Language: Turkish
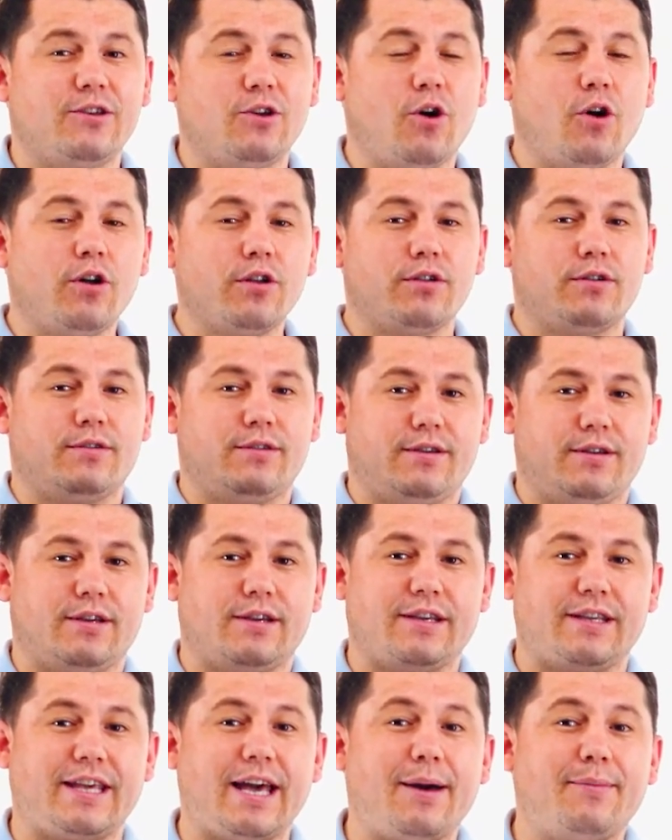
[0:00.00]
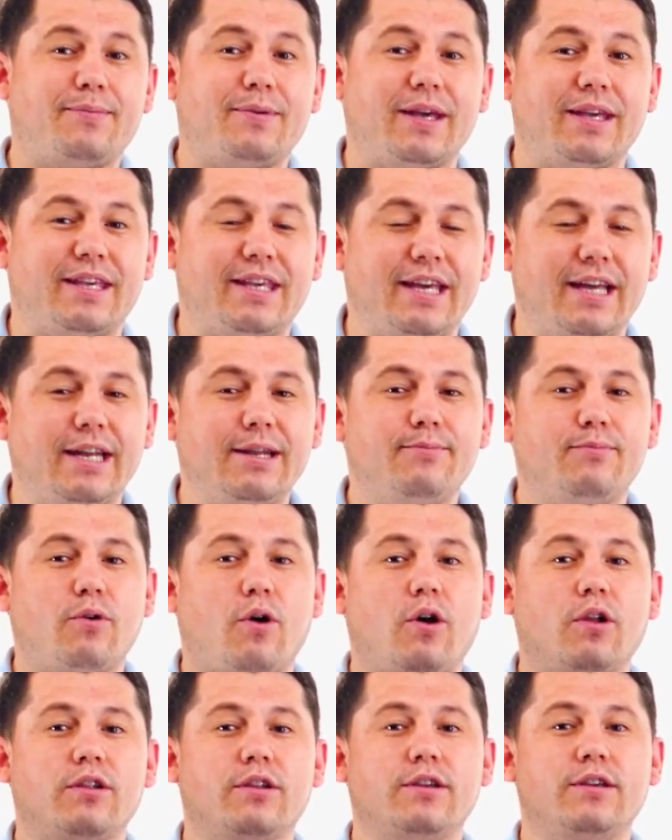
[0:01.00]
yon e, gapga kelib
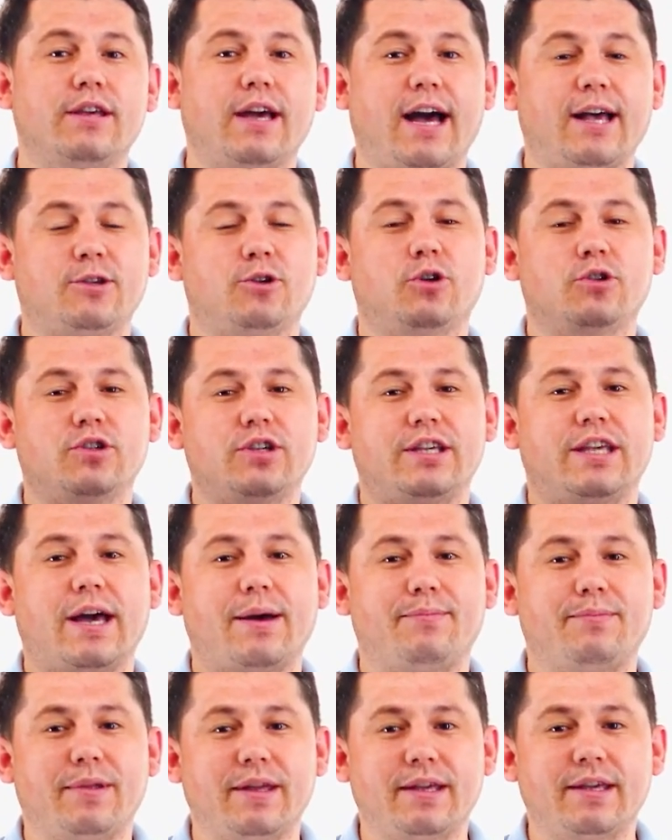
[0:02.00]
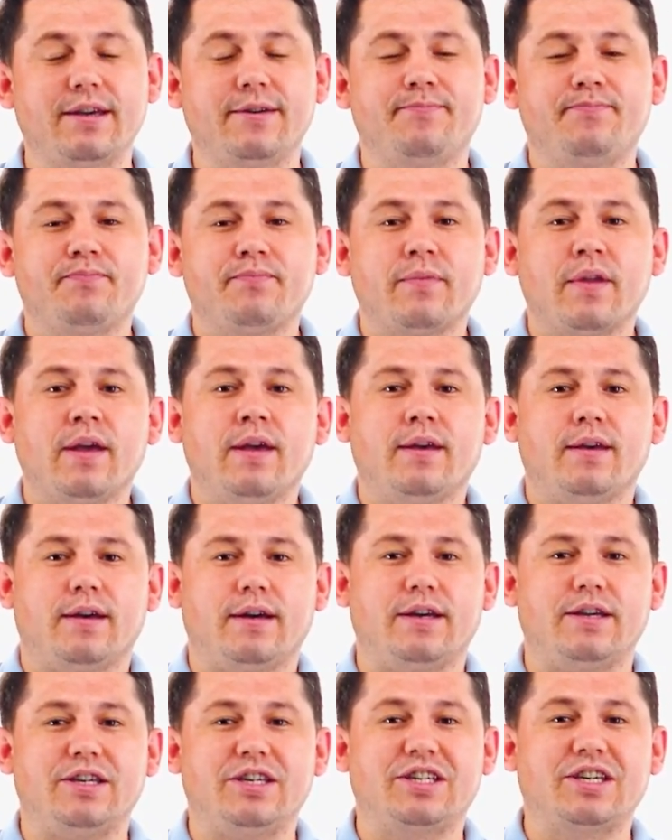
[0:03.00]
oldingi asosiy gapdagi
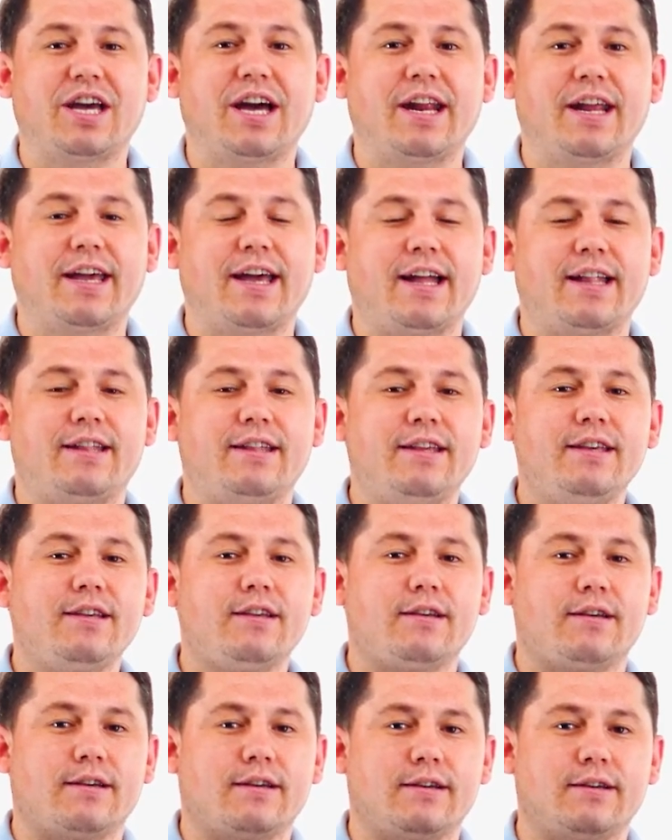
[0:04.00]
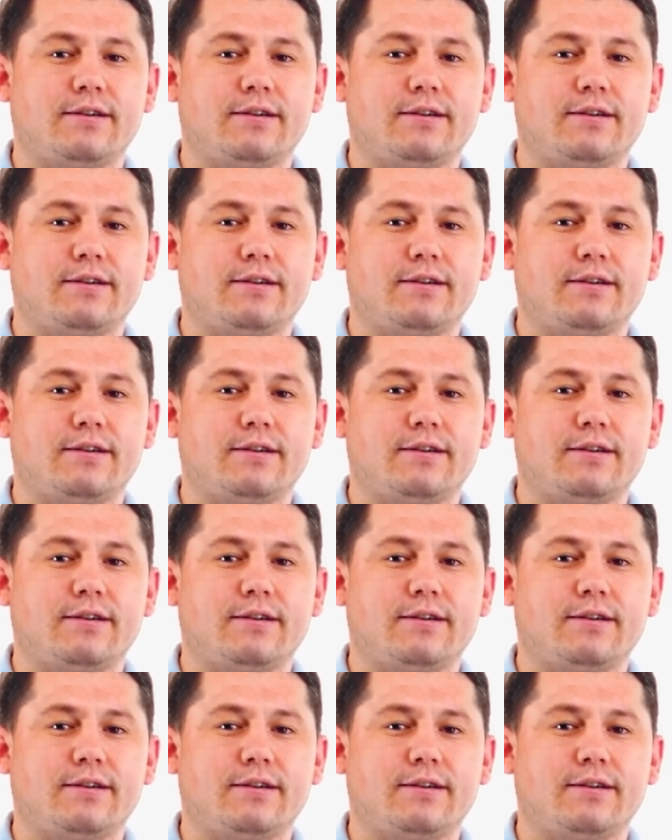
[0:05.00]
e, ish harakatning e,